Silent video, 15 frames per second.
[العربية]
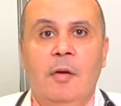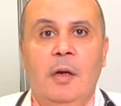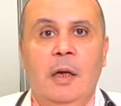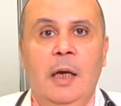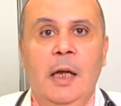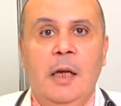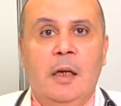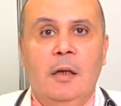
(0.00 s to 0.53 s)

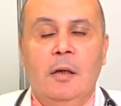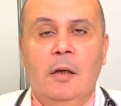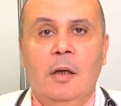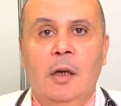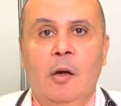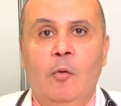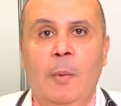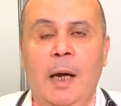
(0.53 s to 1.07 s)
لكن
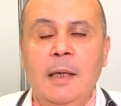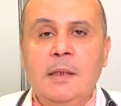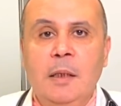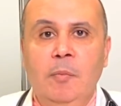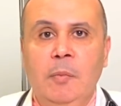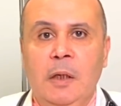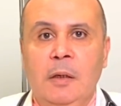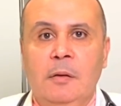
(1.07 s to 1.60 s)
لو معاه
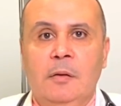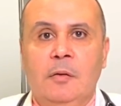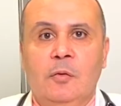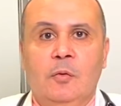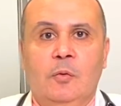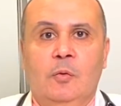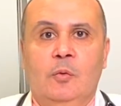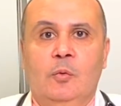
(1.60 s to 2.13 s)
سمنة
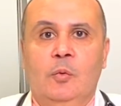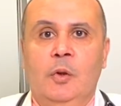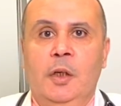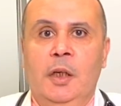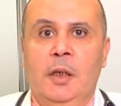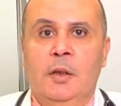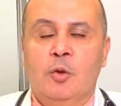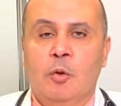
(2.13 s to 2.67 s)

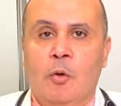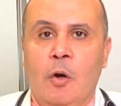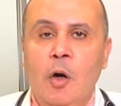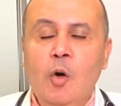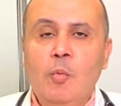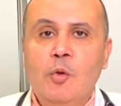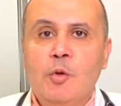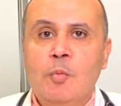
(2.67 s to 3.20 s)

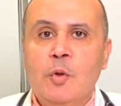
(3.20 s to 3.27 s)
وسكره مش